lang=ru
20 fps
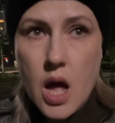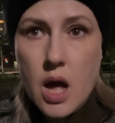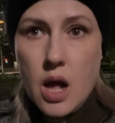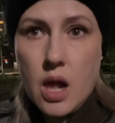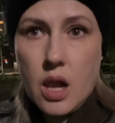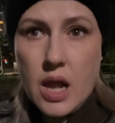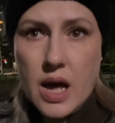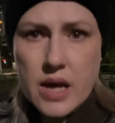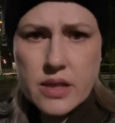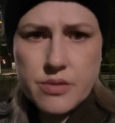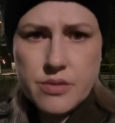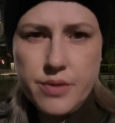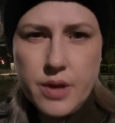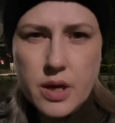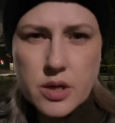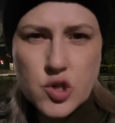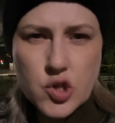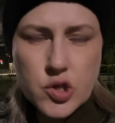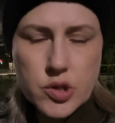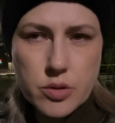
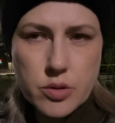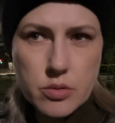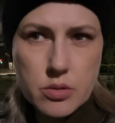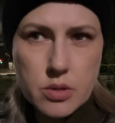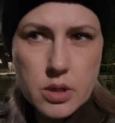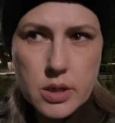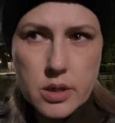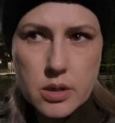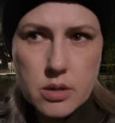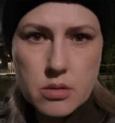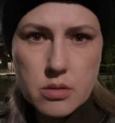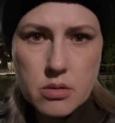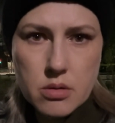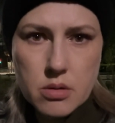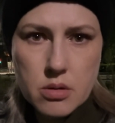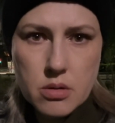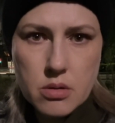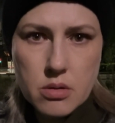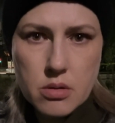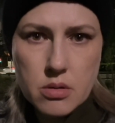Латвия, что ли.
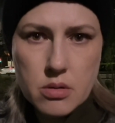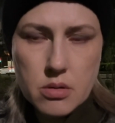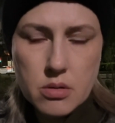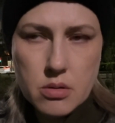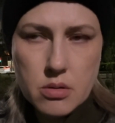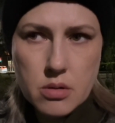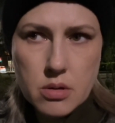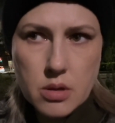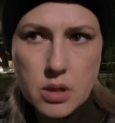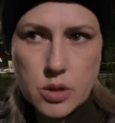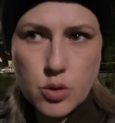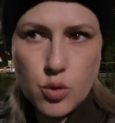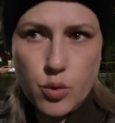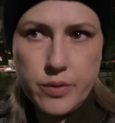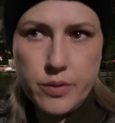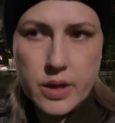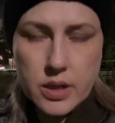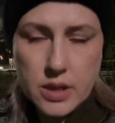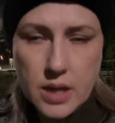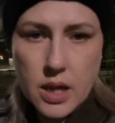
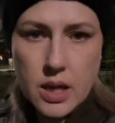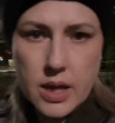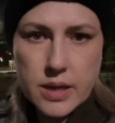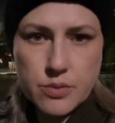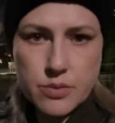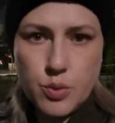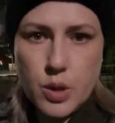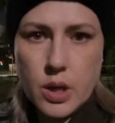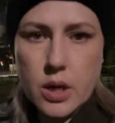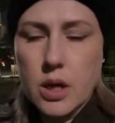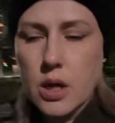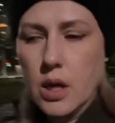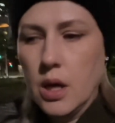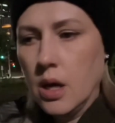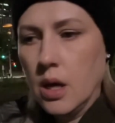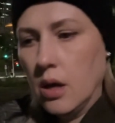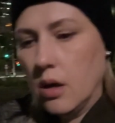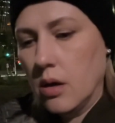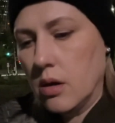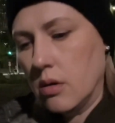Латвия, да, Латвия.
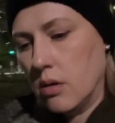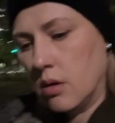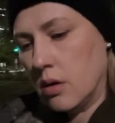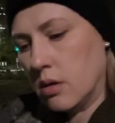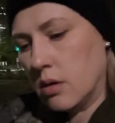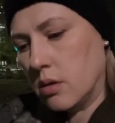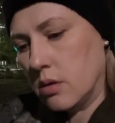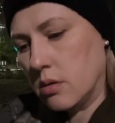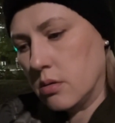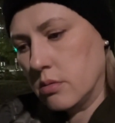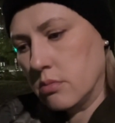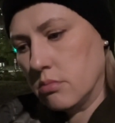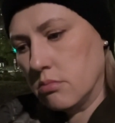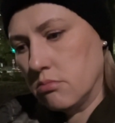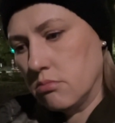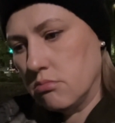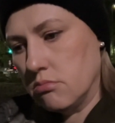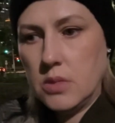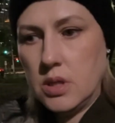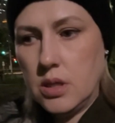А,
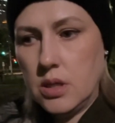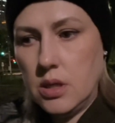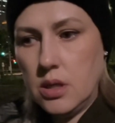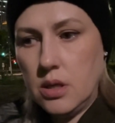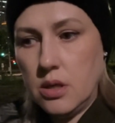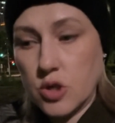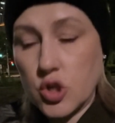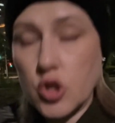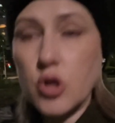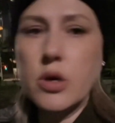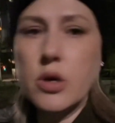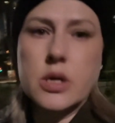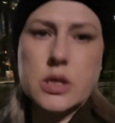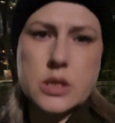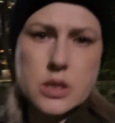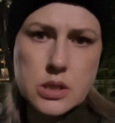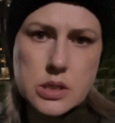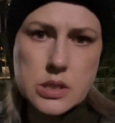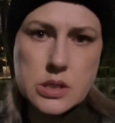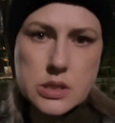и что я
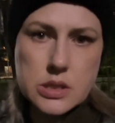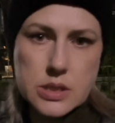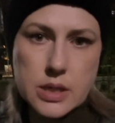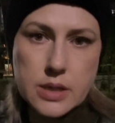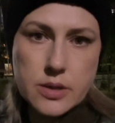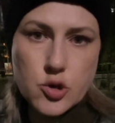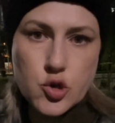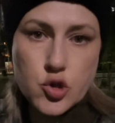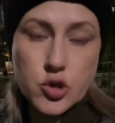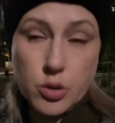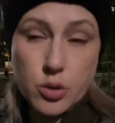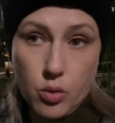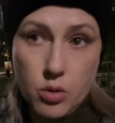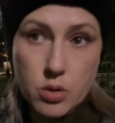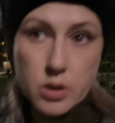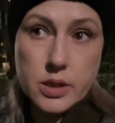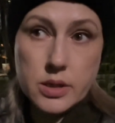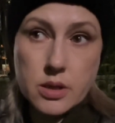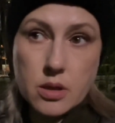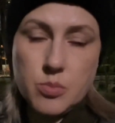хотела сказать? Что
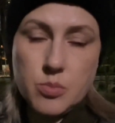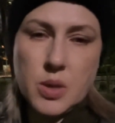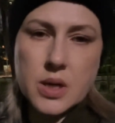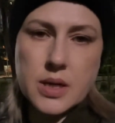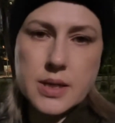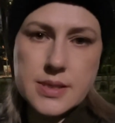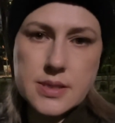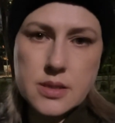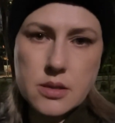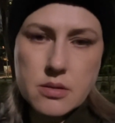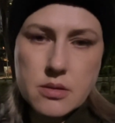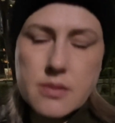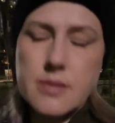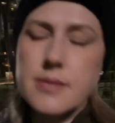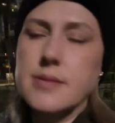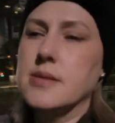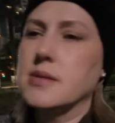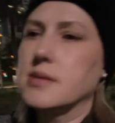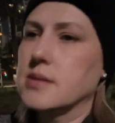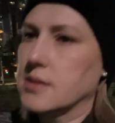этот магазин
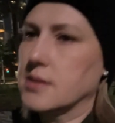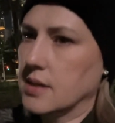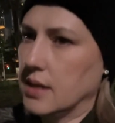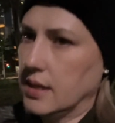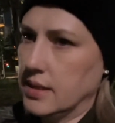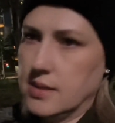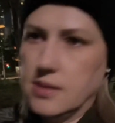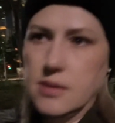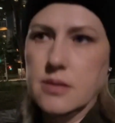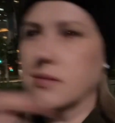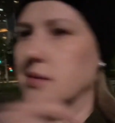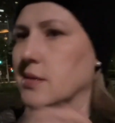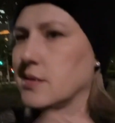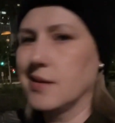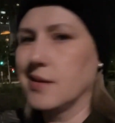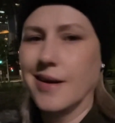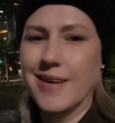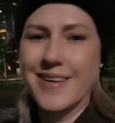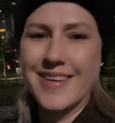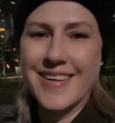скатился.